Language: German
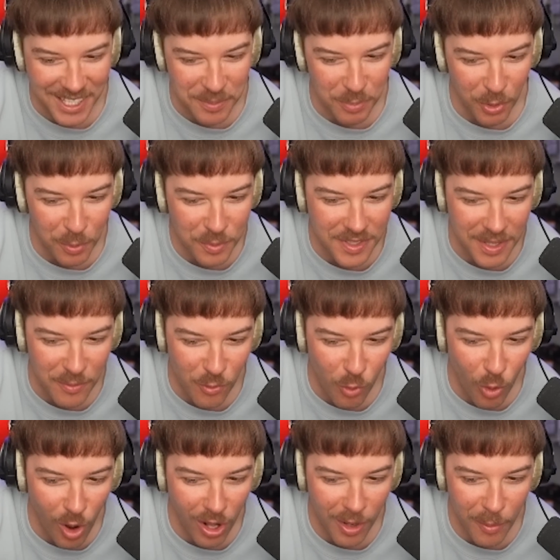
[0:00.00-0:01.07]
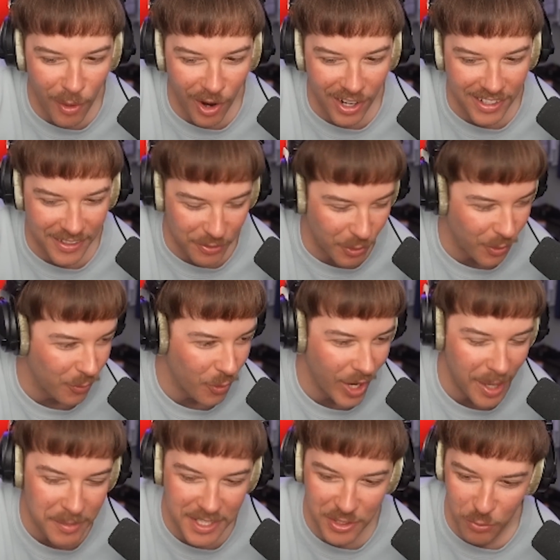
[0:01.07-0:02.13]
Ich bumse im Walmart. Wo, wo
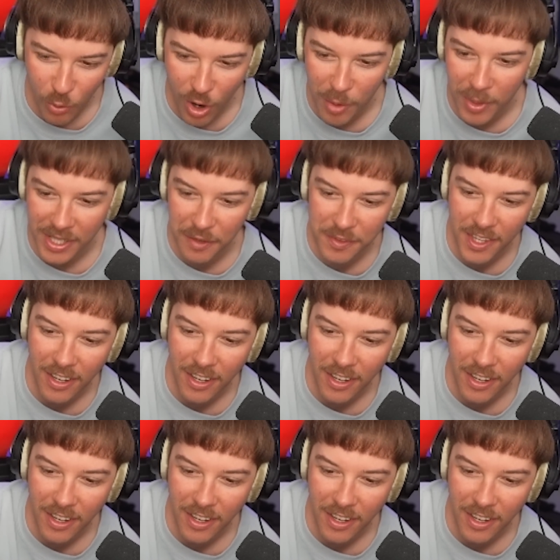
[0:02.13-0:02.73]
reimt sich Walmart auf